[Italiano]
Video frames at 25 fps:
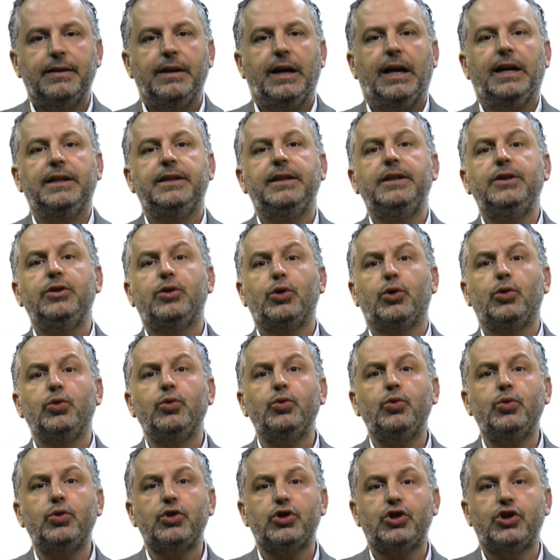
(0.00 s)
Ad
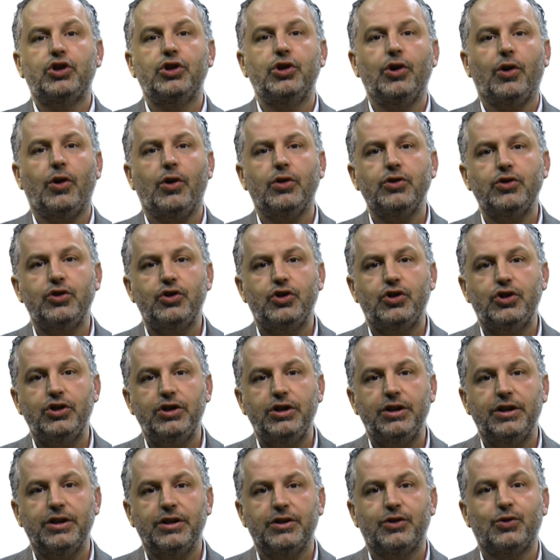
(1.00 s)
introdurci
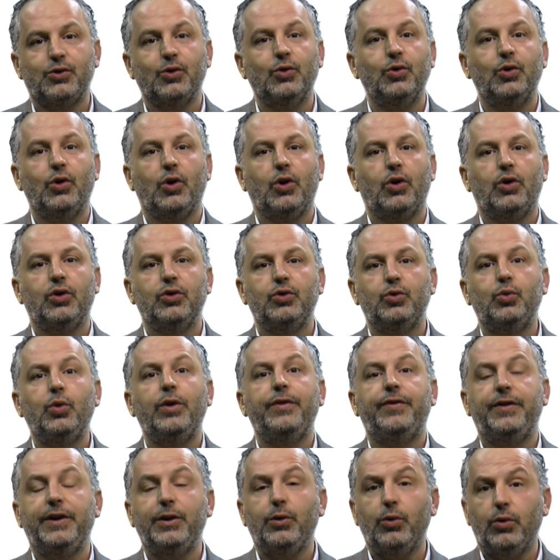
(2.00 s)
oggi sono
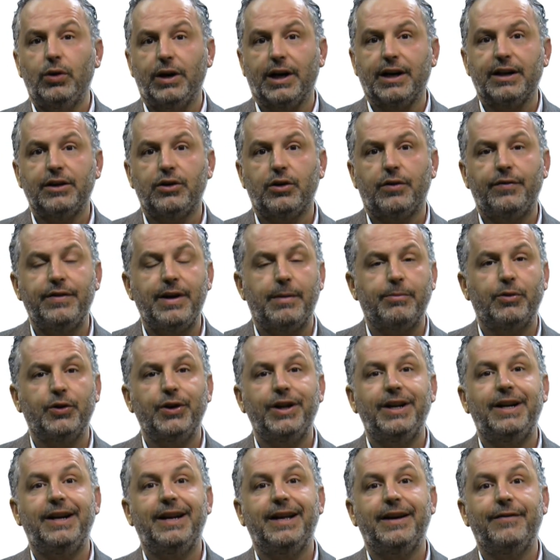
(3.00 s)
due figure che troviamo
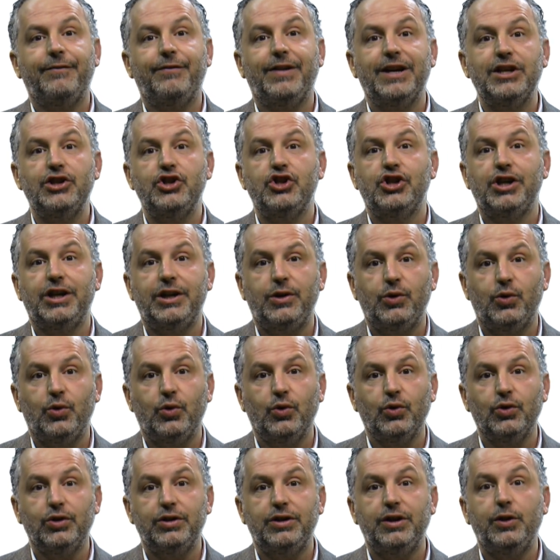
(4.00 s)
nel
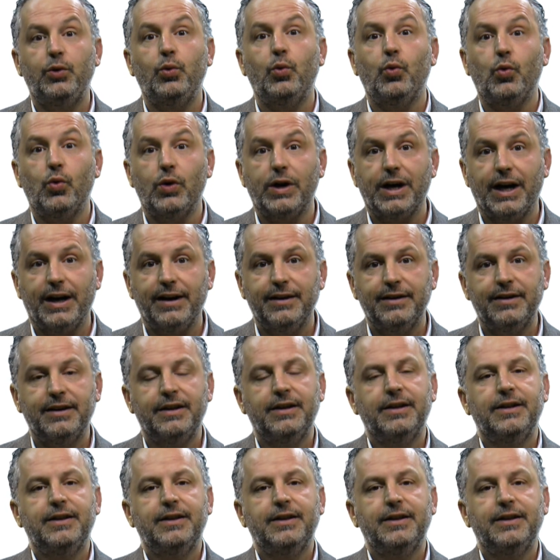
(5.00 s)
Vangelo di Luca.